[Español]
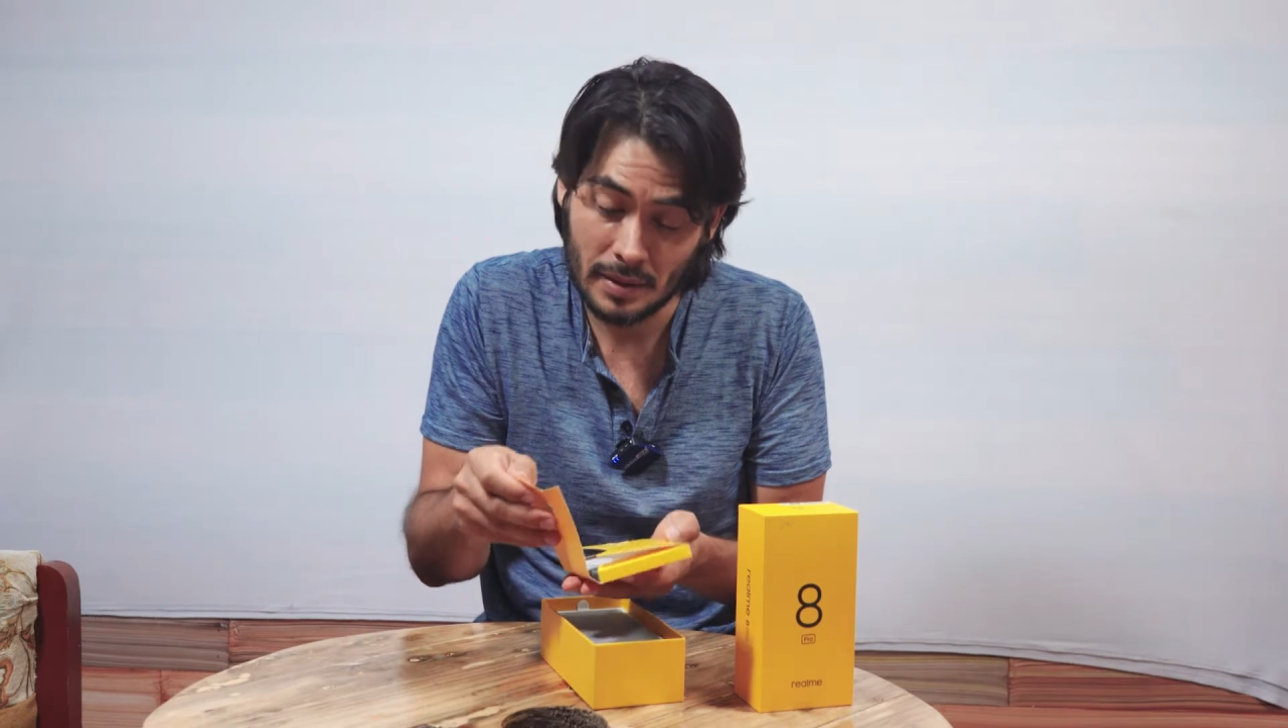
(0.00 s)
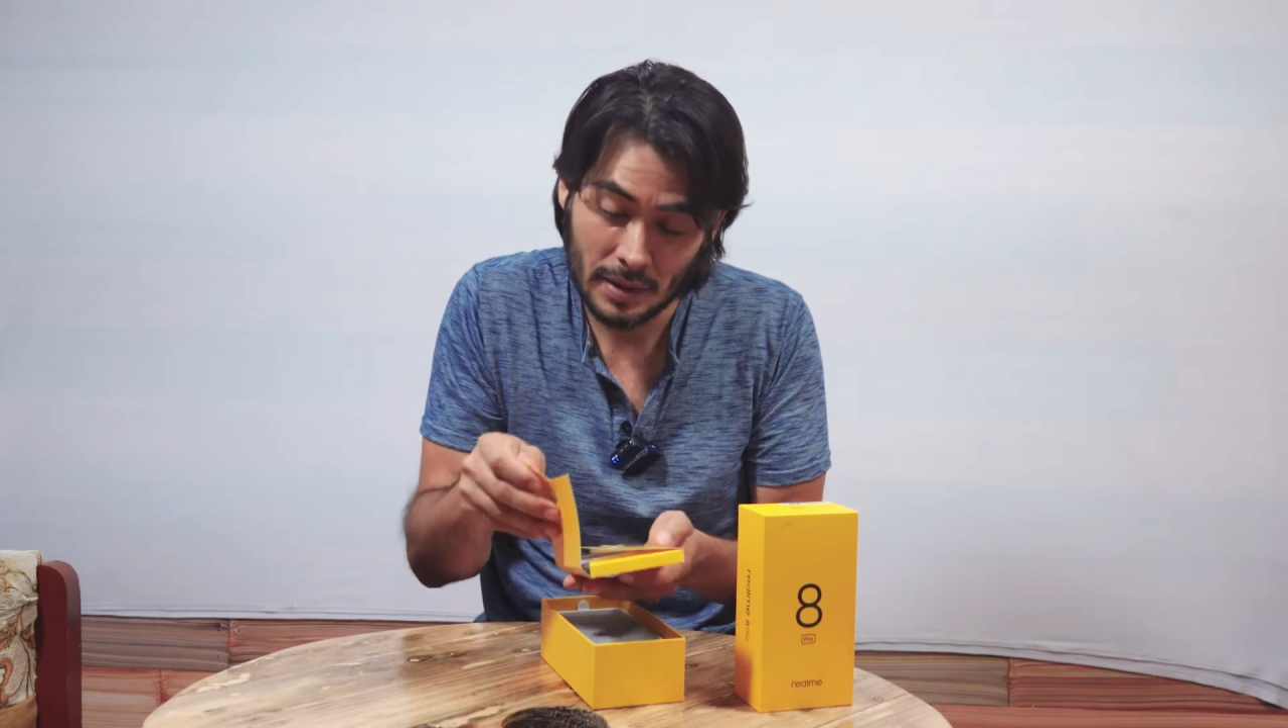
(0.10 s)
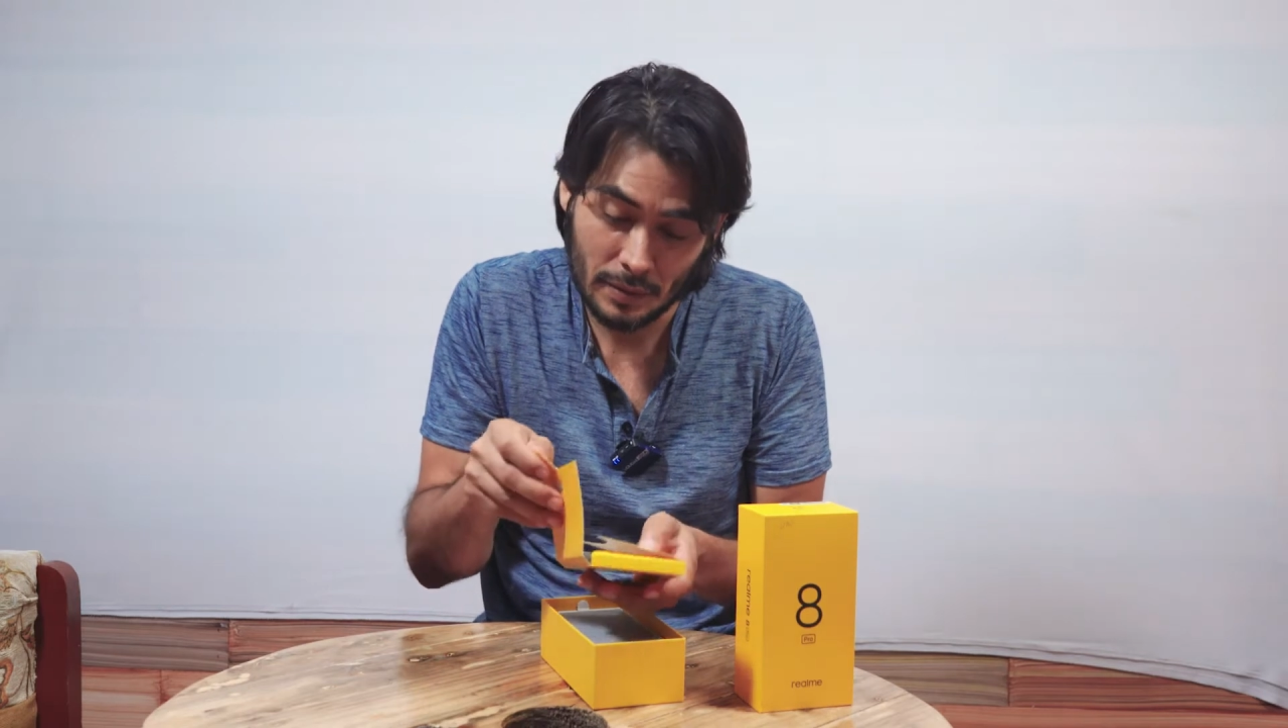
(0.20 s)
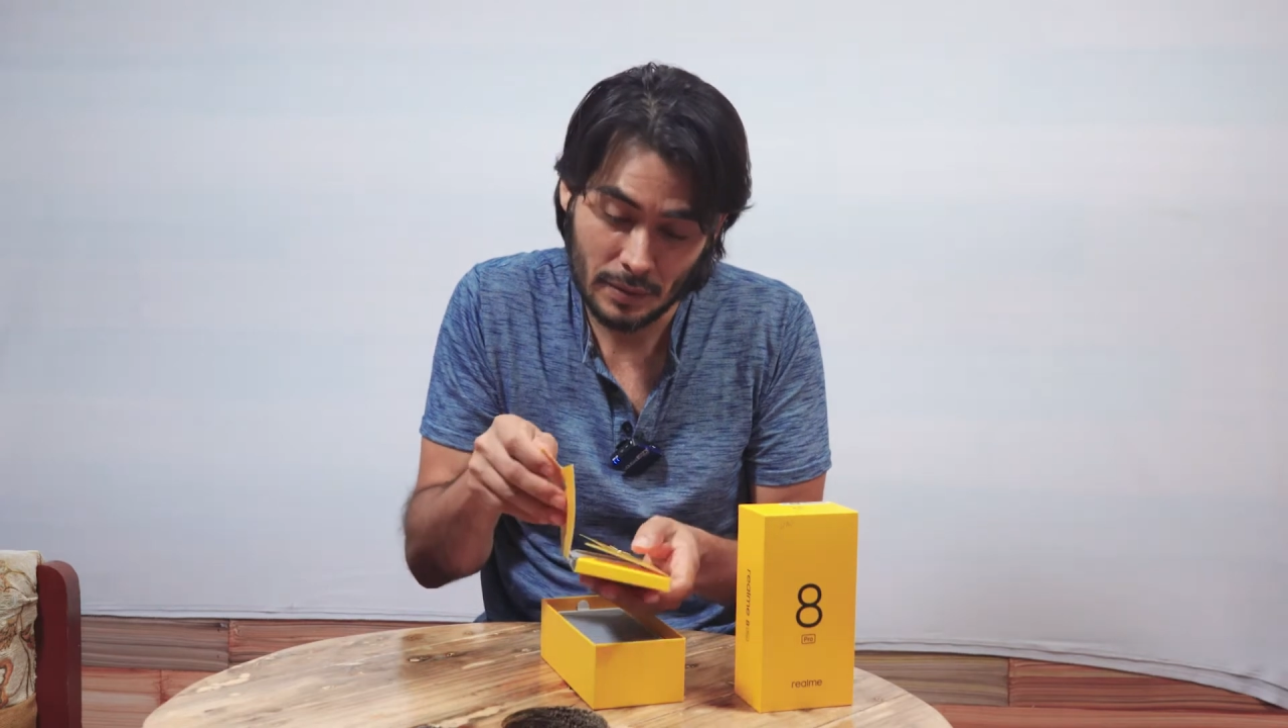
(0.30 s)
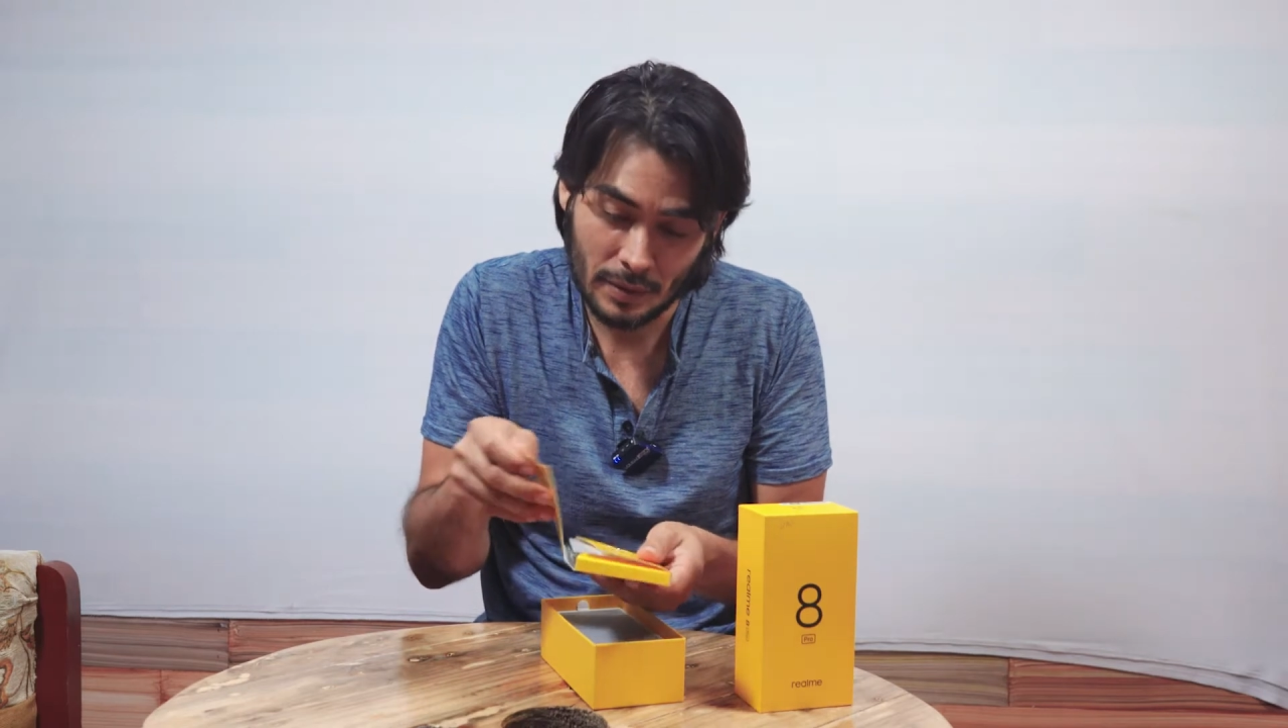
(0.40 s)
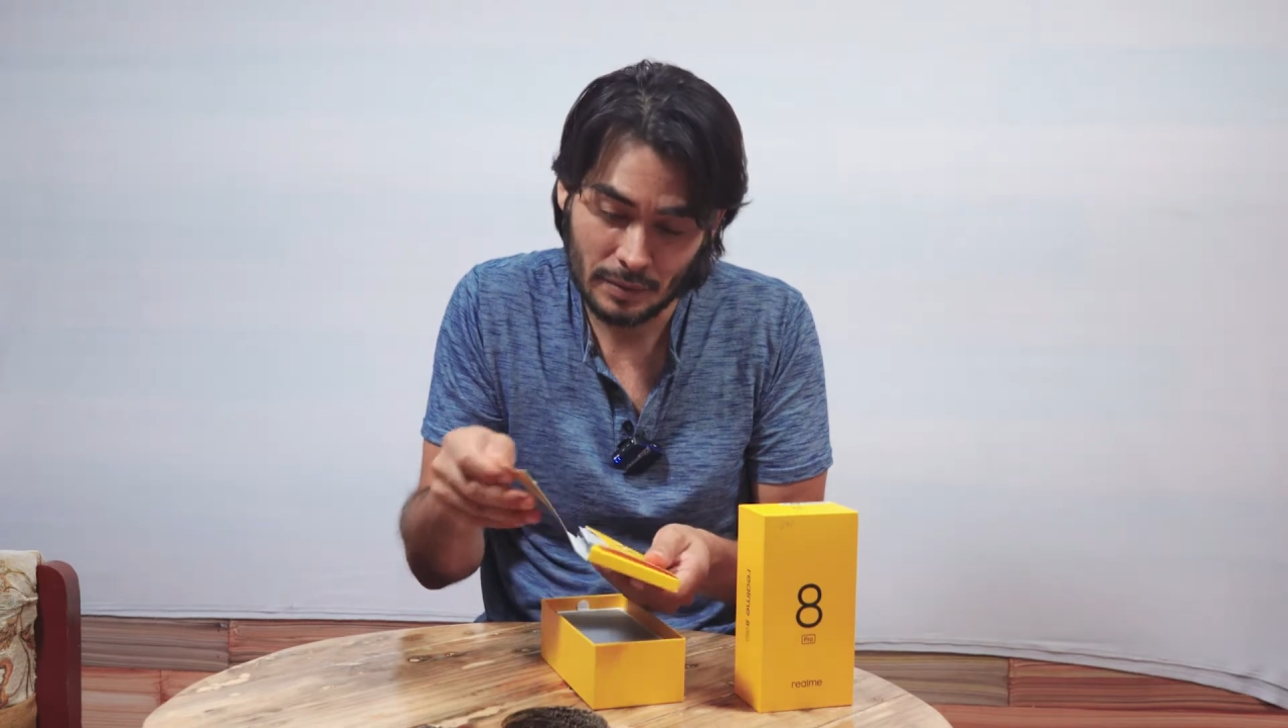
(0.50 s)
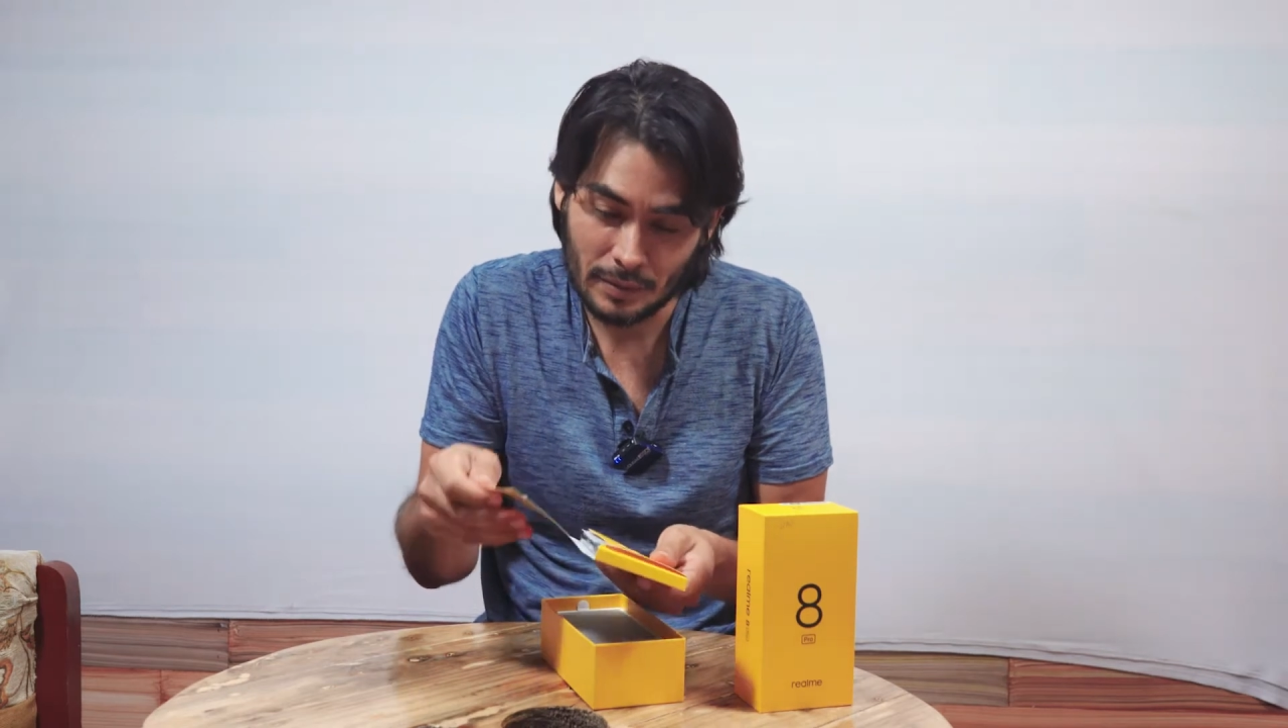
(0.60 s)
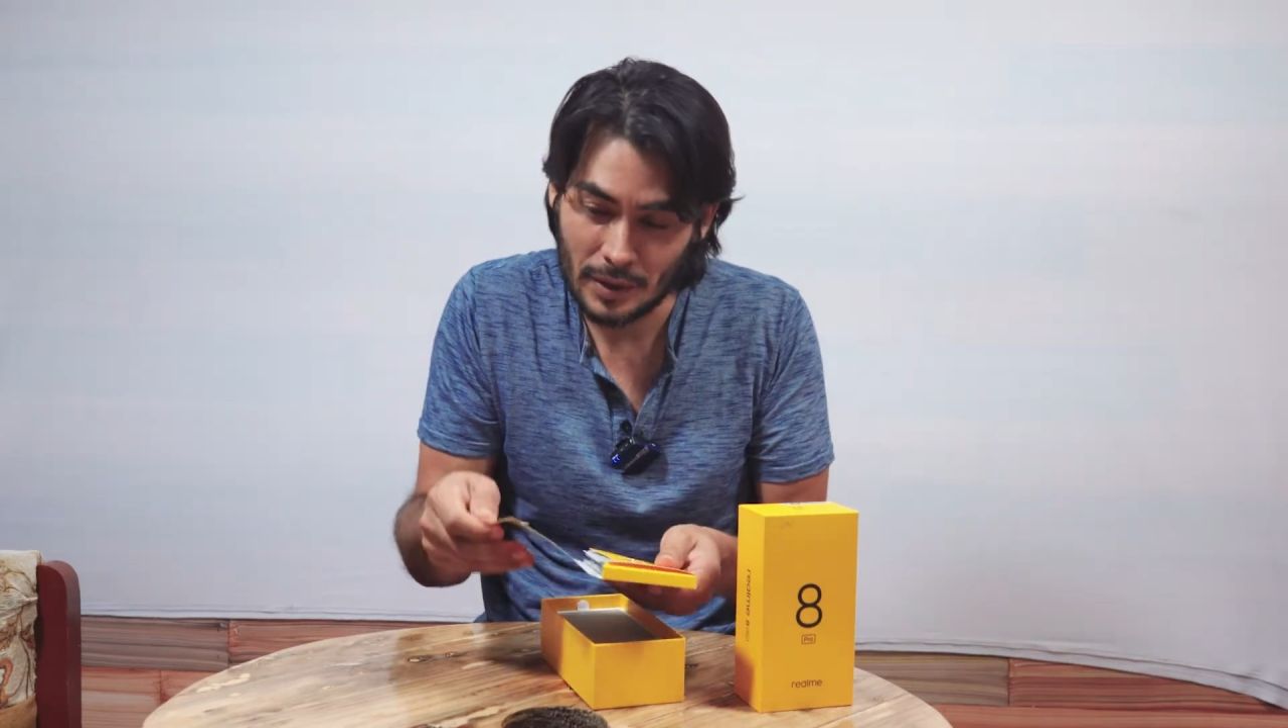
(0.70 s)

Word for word: de seguro.